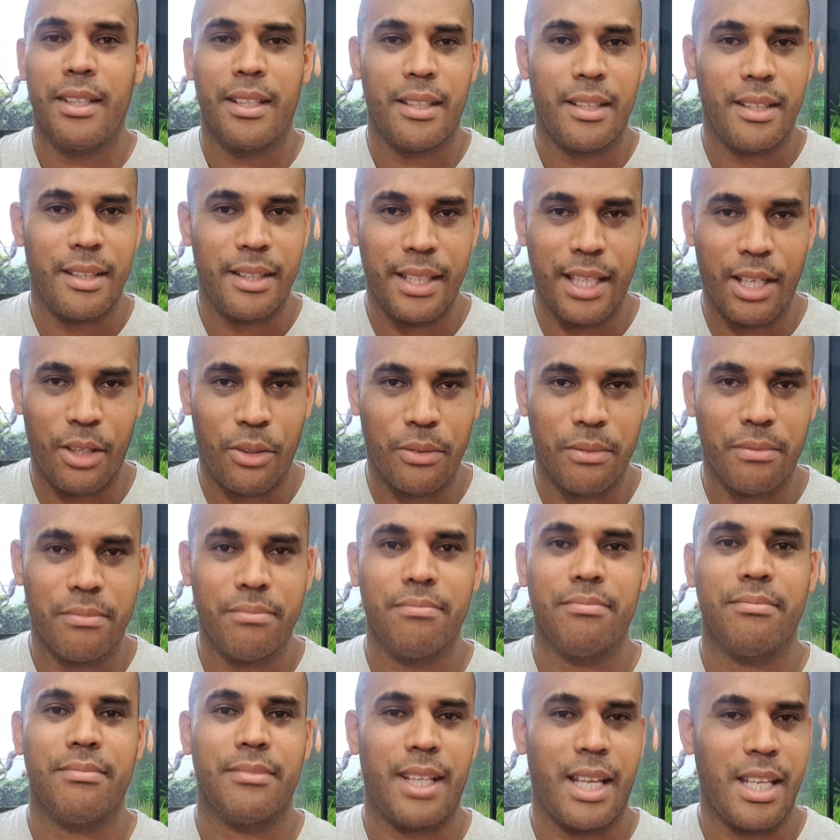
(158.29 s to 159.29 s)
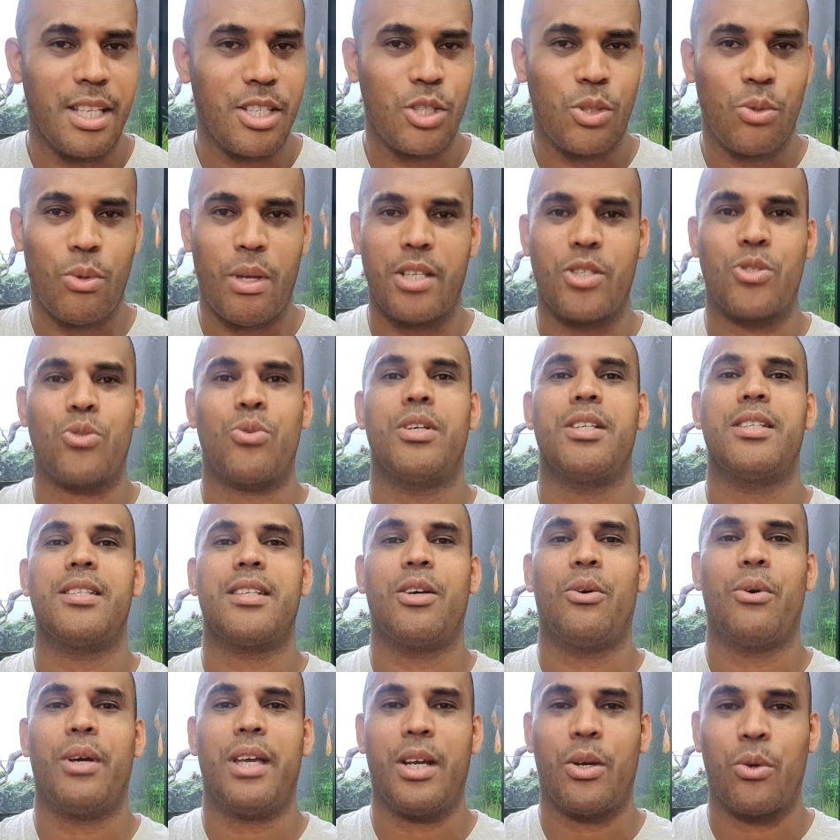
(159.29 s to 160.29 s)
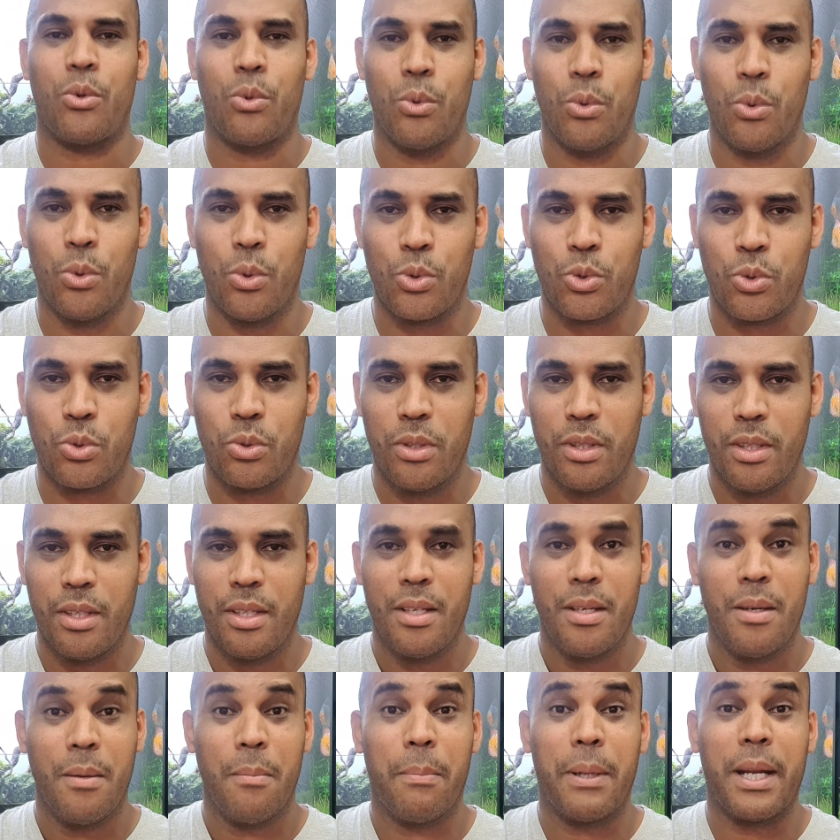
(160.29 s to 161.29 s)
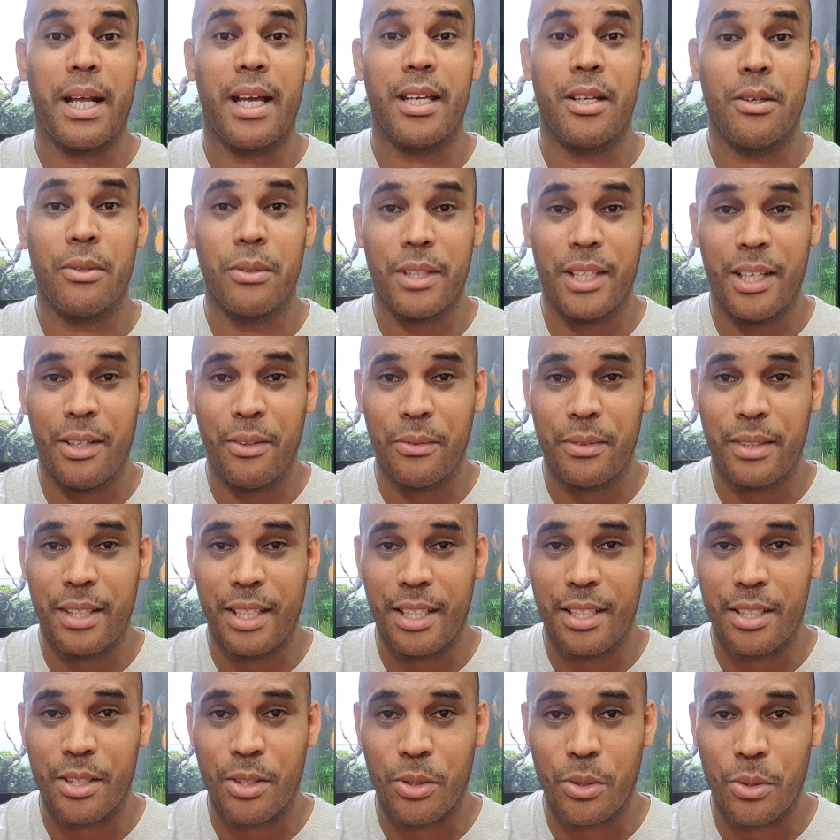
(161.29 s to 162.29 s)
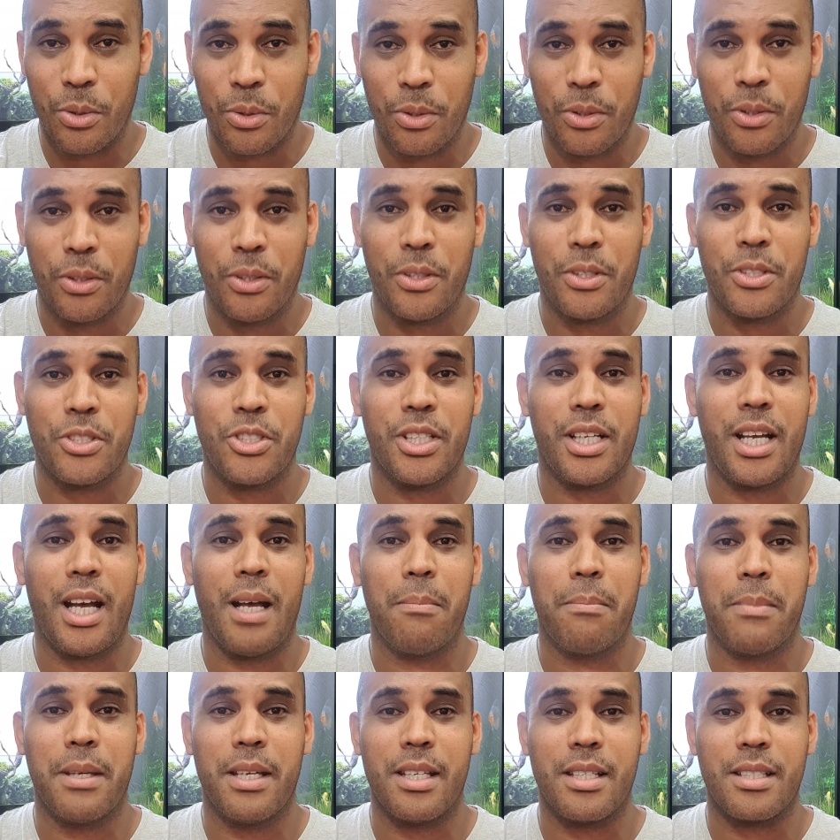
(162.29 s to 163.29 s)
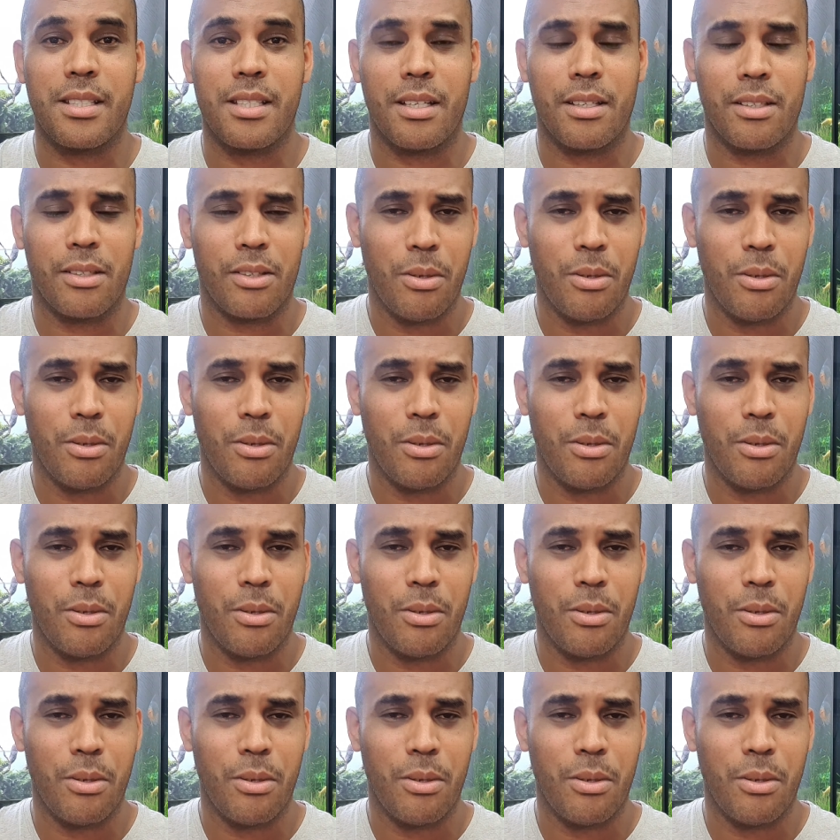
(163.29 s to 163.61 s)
Não. Tem situações que eu recuso para eu não ter dor de cabeça.